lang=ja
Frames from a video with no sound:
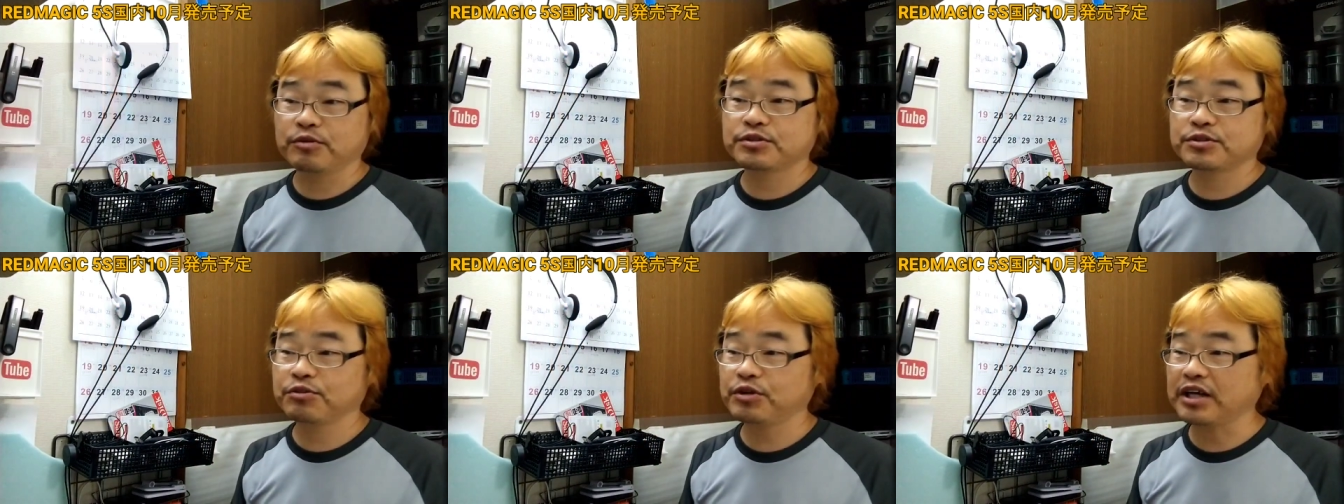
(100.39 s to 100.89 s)
もう
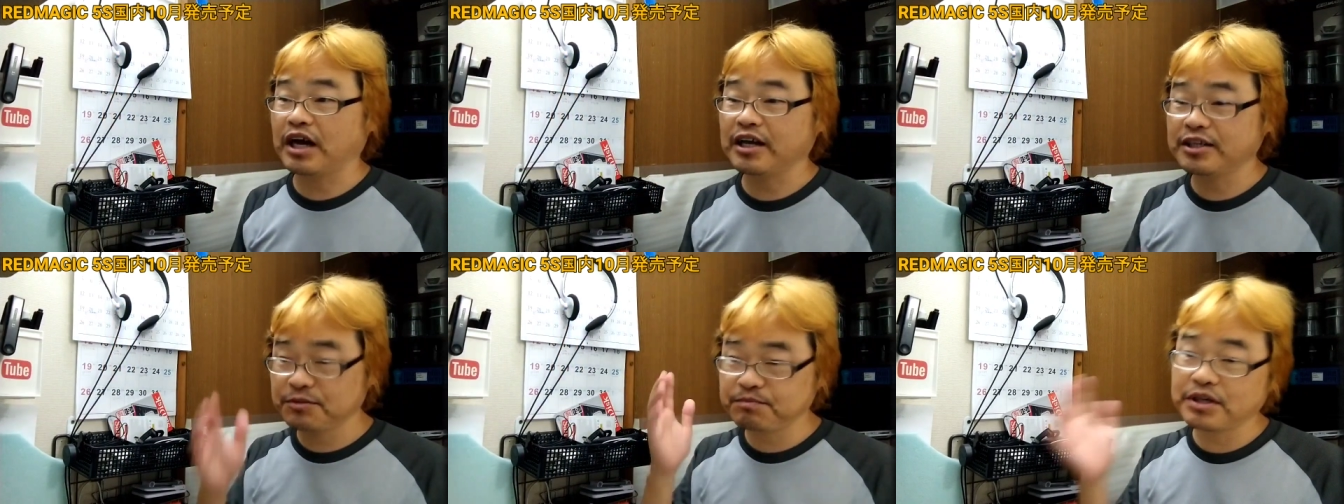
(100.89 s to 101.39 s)
すごい
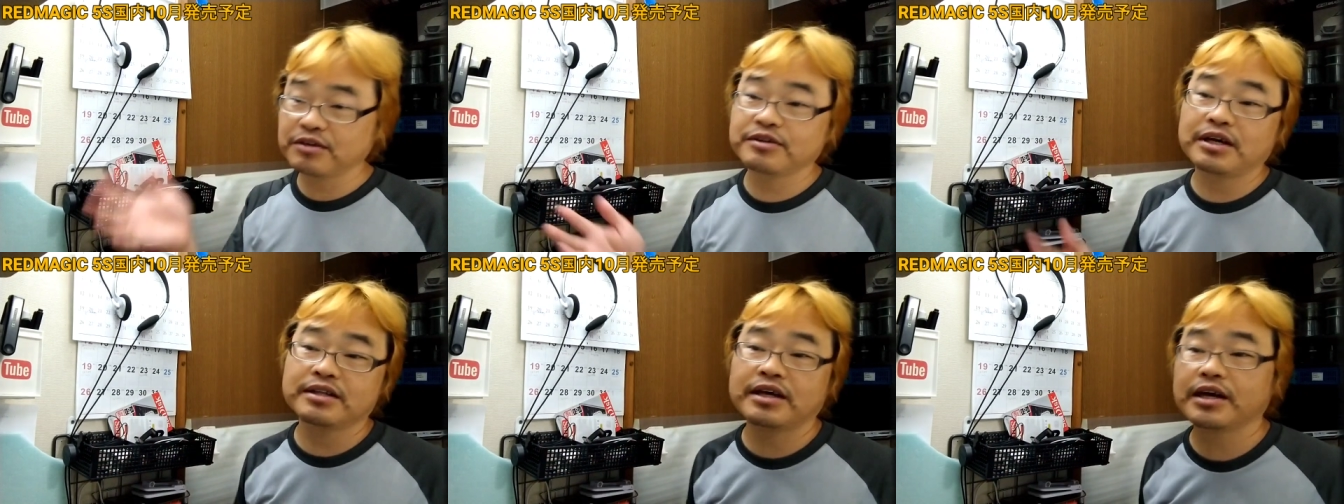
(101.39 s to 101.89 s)

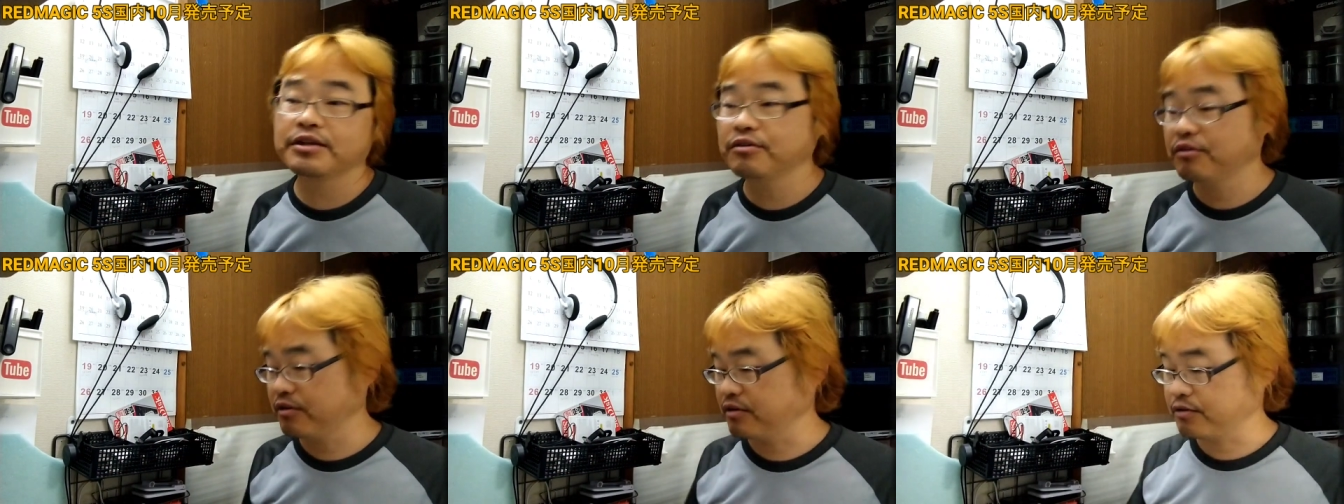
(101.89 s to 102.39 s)
ハイスペックなんだけ
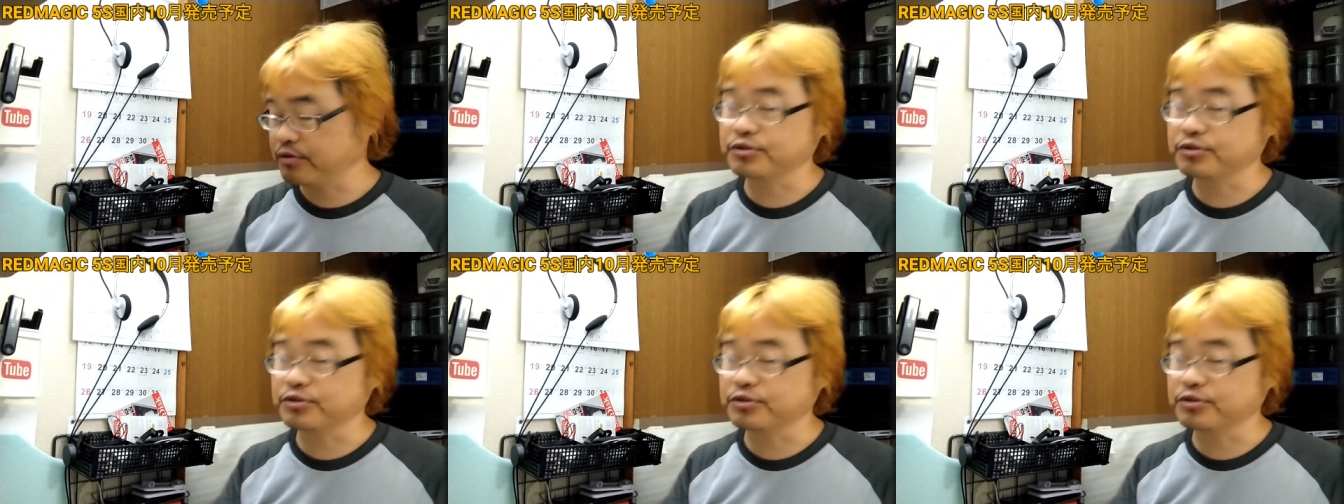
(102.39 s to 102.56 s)
ど、